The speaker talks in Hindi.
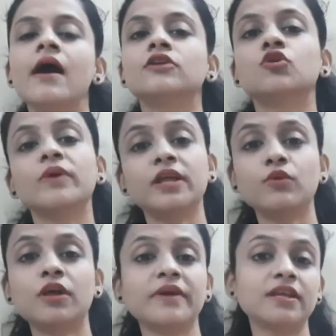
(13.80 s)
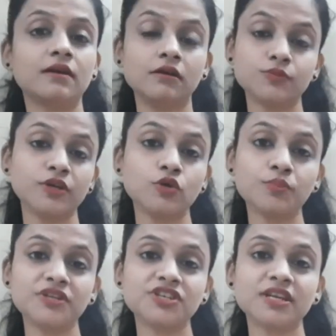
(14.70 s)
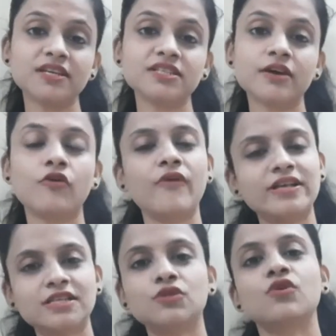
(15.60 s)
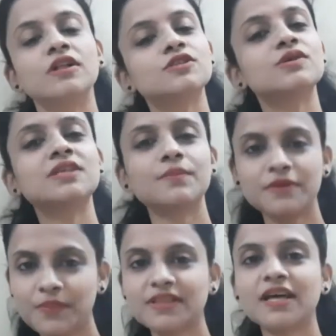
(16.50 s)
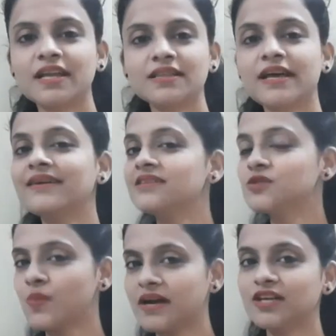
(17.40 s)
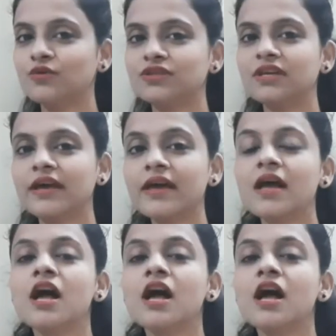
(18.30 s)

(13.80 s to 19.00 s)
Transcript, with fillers: तो मैंने बोला मेरी गर्ल्स भी क्यों पीछे रह जाए और वैसे तो गर्ल्स को सब भी पता रहता है गर्ल्स स्मार्टी होती है